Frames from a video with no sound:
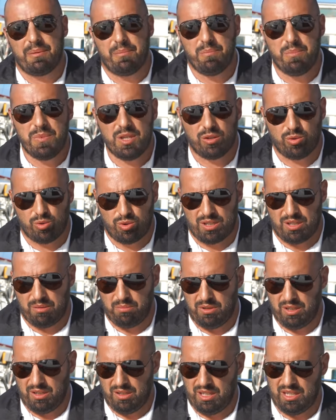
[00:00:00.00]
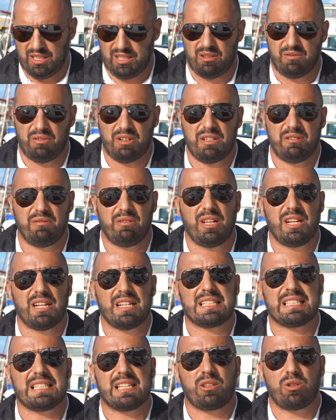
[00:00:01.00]
Минусами этого
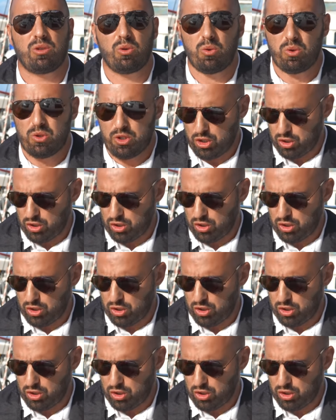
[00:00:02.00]
является то,